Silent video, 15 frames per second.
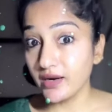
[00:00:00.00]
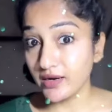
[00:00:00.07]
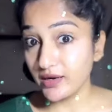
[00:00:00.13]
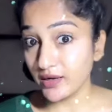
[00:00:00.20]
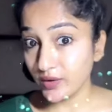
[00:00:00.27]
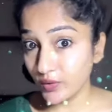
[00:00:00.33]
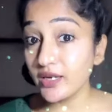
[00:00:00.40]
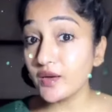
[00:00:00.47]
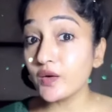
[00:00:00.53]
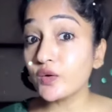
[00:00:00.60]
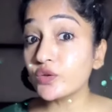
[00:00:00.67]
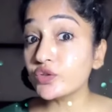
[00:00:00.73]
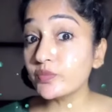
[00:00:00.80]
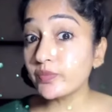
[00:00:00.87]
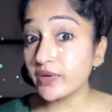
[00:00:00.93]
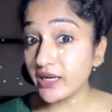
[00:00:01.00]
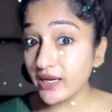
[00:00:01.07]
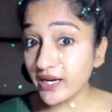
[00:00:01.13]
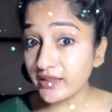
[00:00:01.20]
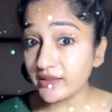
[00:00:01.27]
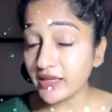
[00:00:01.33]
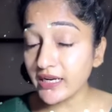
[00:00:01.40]
అంటారు ఈ రోజు
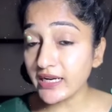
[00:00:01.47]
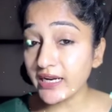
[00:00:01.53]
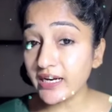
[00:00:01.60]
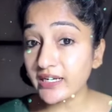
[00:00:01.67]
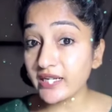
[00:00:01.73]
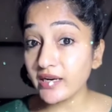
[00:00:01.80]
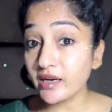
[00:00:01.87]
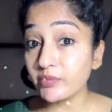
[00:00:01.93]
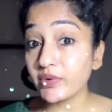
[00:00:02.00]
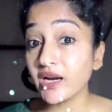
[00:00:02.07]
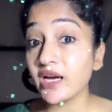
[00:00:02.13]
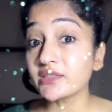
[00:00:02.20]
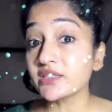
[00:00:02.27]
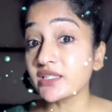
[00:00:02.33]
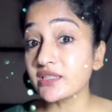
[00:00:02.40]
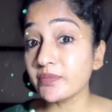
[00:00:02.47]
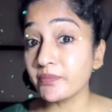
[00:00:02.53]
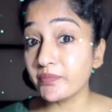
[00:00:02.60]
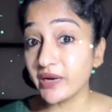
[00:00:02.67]
బంగారు తల్లి అంటే రేపు రాక్షస